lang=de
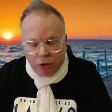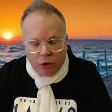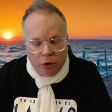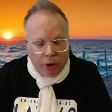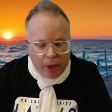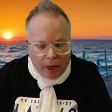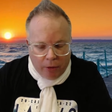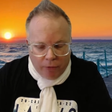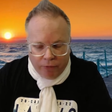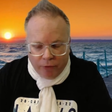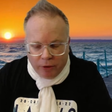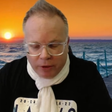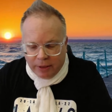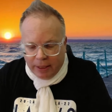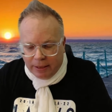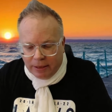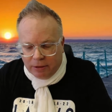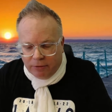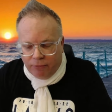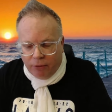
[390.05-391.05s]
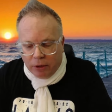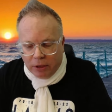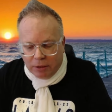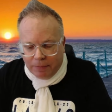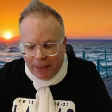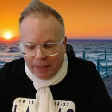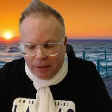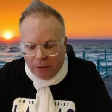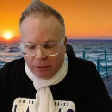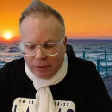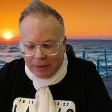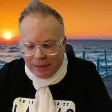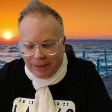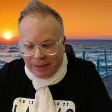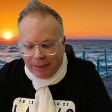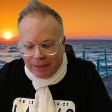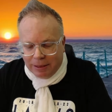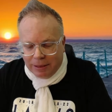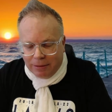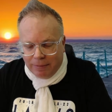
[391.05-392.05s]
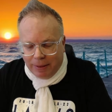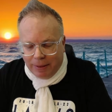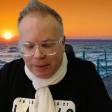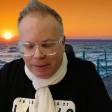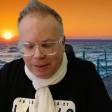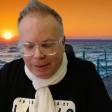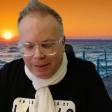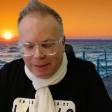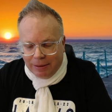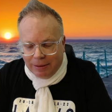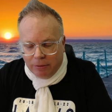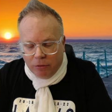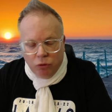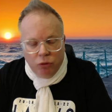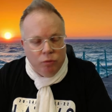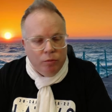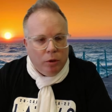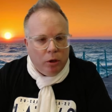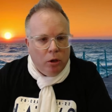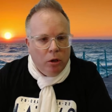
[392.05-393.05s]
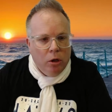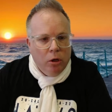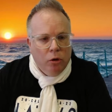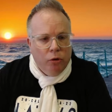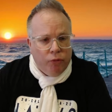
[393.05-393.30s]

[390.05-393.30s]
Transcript: neu aufgesetzt von 2026 über